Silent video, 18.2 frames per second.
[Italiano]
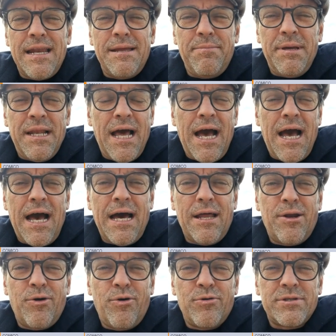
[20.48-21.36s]

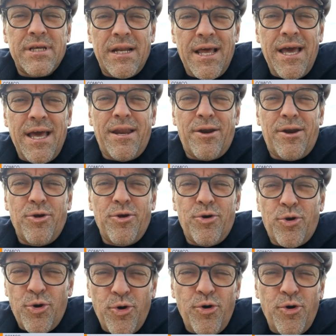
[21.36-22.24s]
Milano,
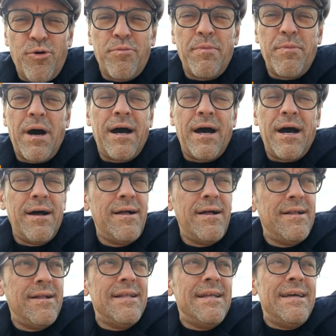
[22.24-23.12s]
Salerno, Roma,
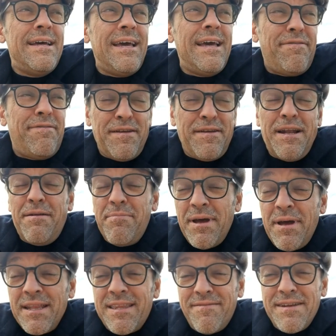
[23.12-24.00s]
e
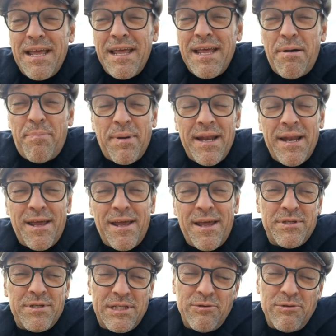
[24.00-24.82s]
finalmente veniamo a Palermo.